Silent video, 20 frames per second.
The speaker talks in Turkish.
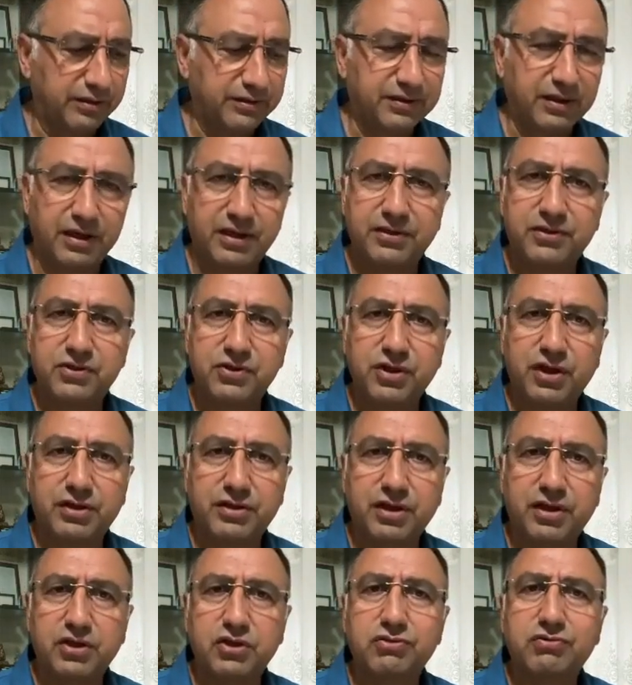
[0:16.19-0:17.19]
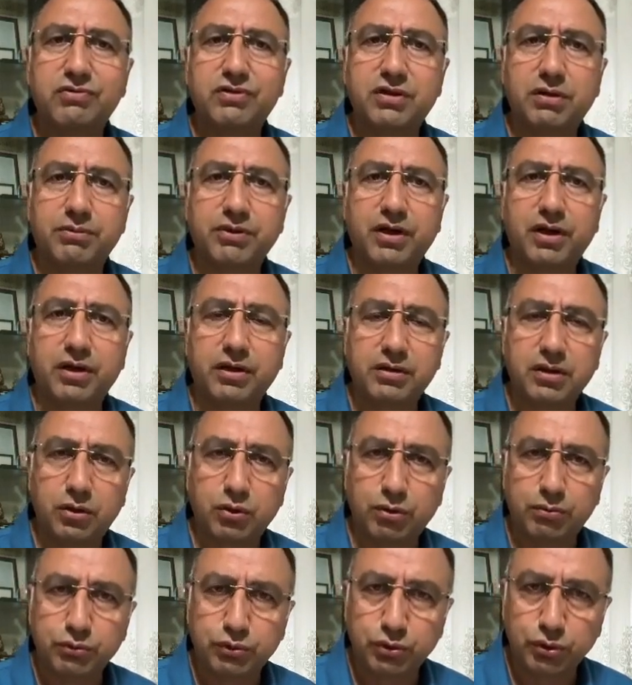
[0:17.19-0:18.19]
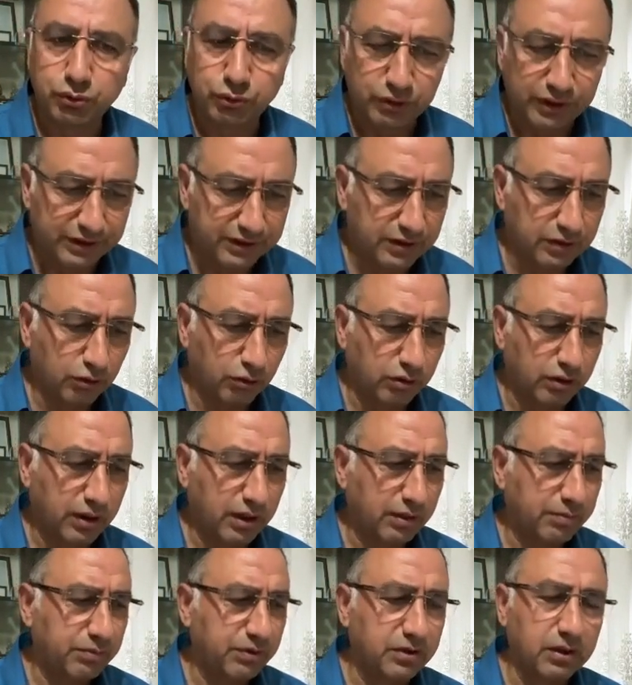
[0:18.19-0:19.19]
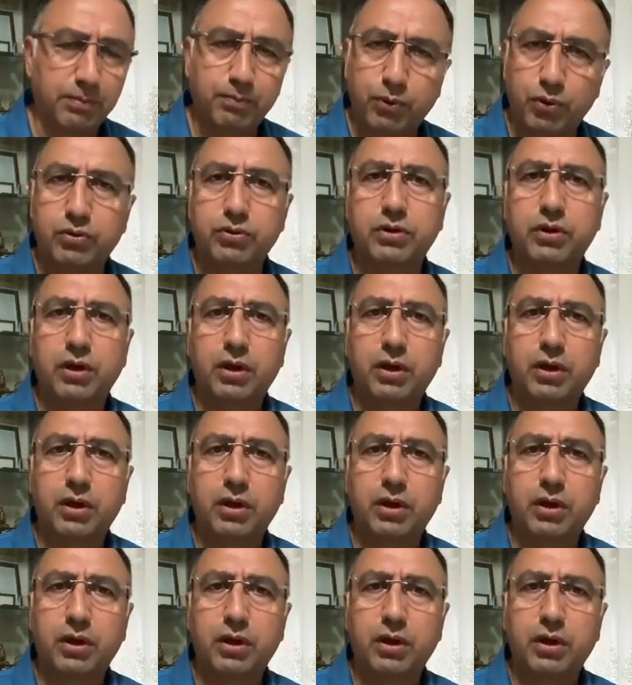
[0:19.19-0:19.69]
Sanayi Ticaret Enerji ve Tabi Kaynaklar Komisyonu üyesi olarak bir rapor